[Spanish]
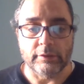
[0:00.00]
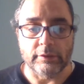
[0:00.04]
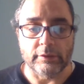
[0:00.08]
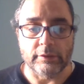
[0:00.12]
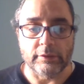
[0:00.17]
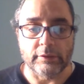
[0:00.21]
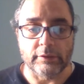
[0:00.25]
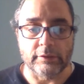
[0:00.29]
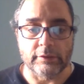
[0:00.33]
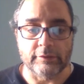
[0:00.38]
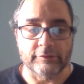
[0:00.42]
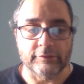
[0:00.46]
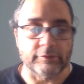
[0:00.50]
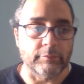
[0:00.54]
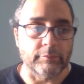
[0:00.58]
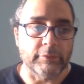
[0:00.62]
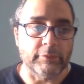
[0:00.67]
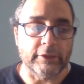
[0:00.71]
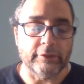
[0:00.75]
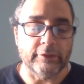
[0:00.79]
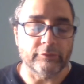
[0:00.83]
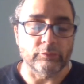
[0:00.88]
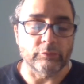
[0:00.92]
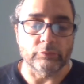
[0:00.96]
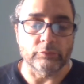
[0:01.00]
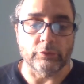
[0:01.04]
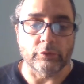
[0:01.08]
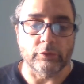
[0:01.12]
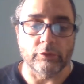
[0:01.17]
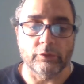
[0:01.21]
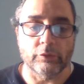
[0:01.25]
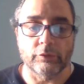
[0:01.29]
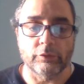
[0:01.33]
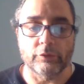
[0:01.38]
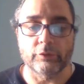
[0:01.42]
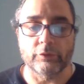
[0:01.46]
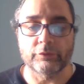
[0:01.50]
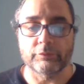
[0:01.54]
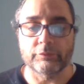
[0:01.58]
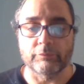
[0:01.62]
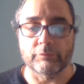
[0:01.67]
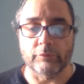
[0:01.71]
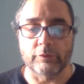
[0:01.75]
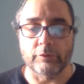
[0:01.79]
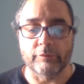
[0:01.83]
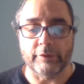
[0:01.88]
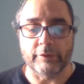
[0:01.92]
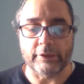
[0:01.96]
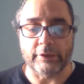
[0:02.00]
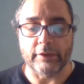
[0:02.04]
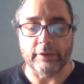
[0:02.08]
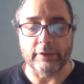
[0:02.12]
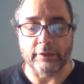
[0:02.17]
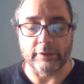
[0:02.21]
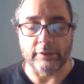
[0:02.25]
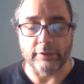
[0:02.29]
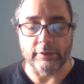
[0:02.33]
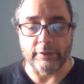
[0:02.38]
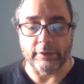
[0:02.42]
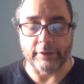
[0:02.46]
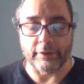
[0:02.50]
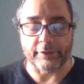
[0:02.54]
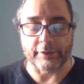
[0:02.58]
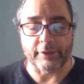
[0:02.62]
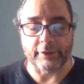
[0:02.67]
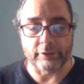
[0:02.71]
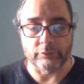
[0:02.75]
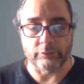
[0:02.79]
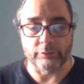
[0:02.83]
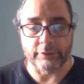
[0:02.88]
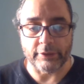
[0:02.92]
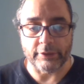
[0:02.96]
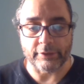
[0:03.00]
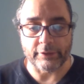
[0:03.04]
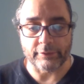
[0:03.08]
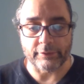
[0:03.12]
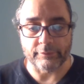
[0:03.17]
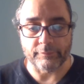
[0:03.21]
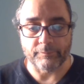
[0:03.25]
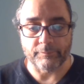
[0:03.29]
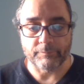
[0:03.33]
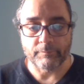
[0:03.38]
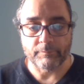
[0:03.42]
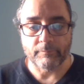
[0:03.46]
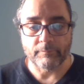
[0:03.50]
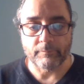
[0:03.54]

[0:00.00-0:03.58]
eh, se merece uno de los dos volver a reanudar